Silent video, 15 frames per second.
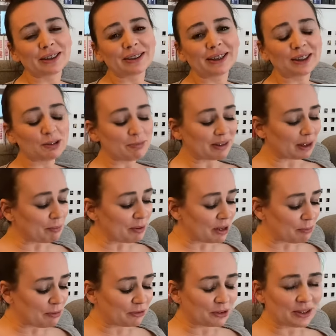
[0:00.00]
Na tym etapie na
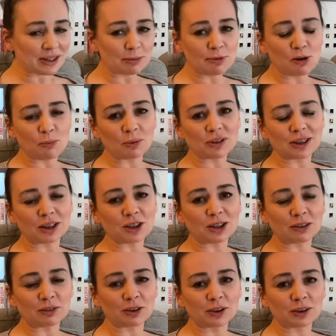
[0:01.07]
pewno jest za mało postaci,
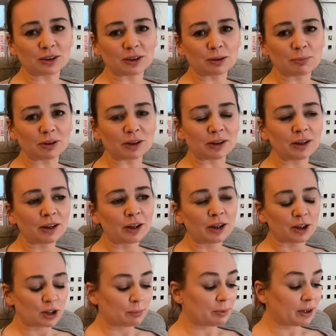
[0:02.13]
nawet chyba,
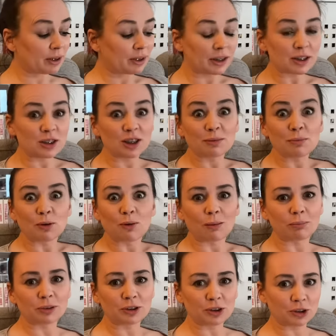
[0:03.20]
żeby jedna z nich mogła
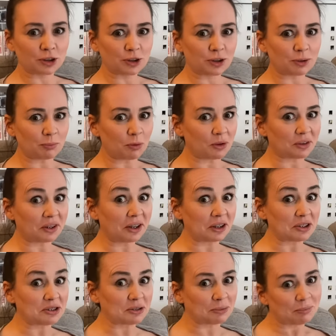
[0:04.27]
być
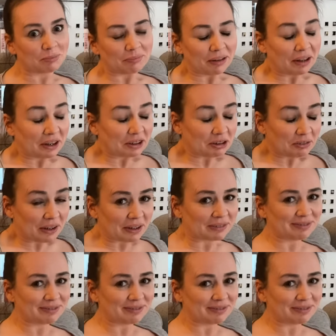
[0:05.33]
mordercą. Ale kto wie?